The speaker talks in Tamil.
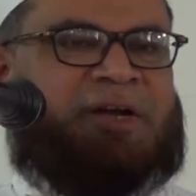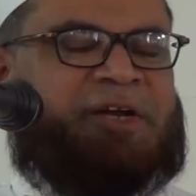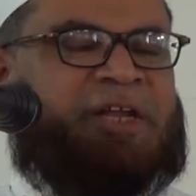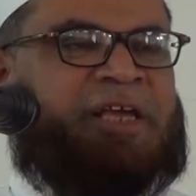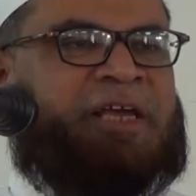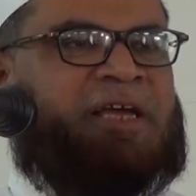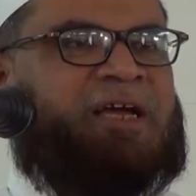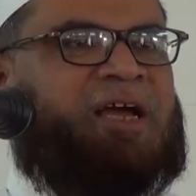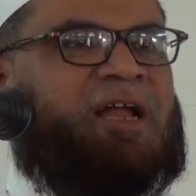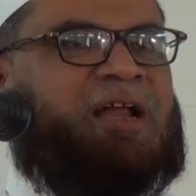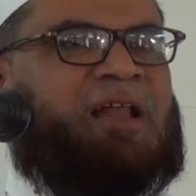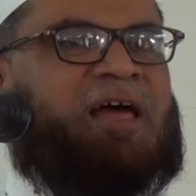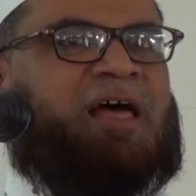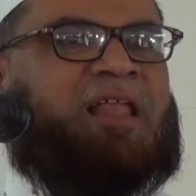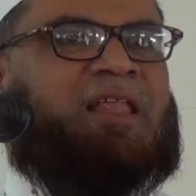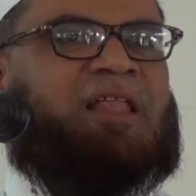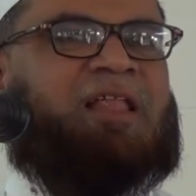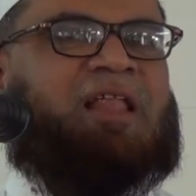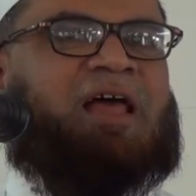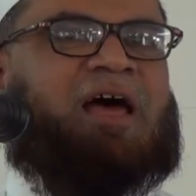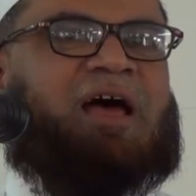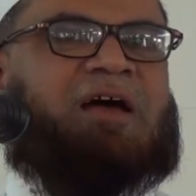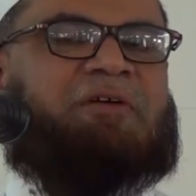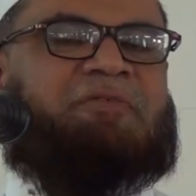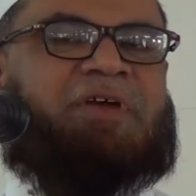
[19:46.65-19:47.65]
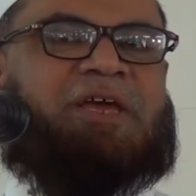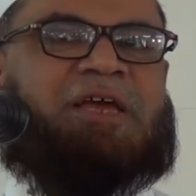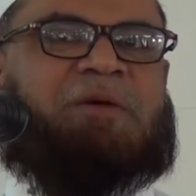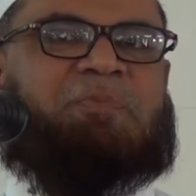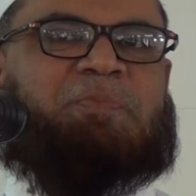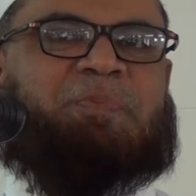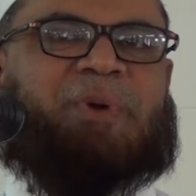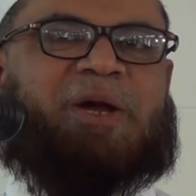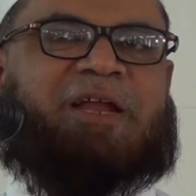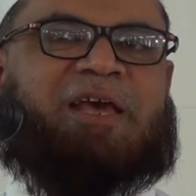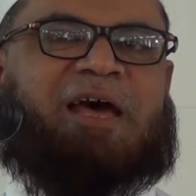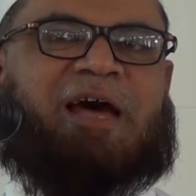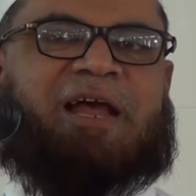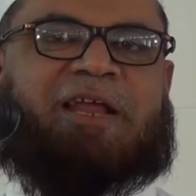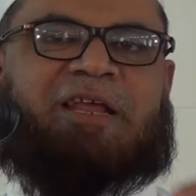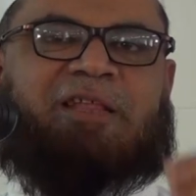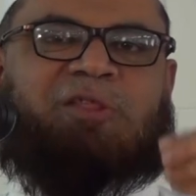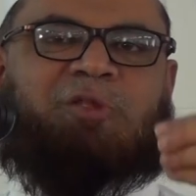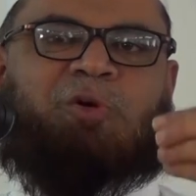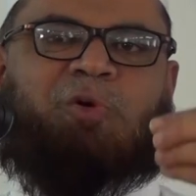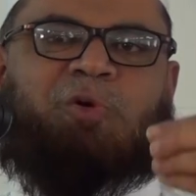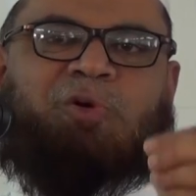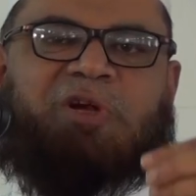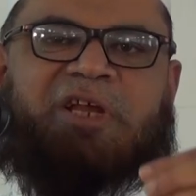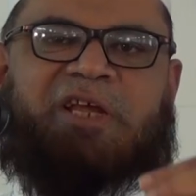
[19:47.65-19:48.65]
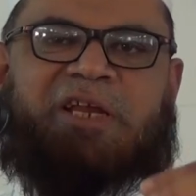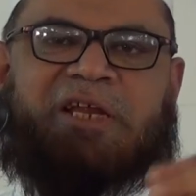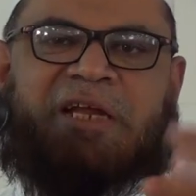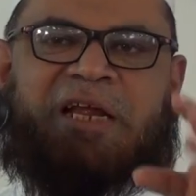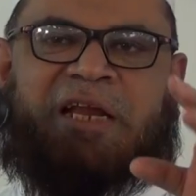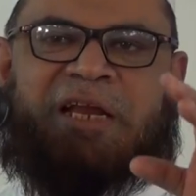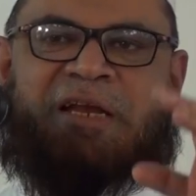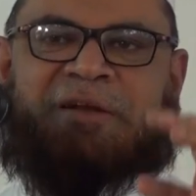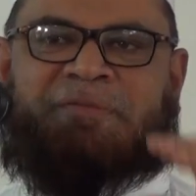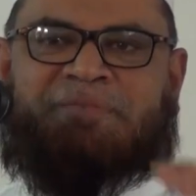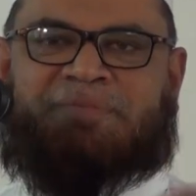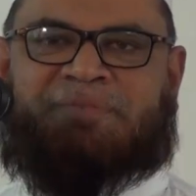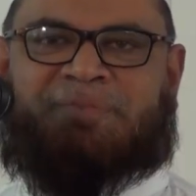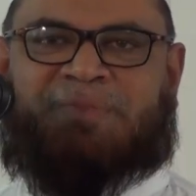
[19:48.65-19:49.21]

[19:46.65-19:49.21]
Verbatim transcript: நீங்கள் அல்லாஹுவை எப்படி அறிந்து கொண்டீர்கள்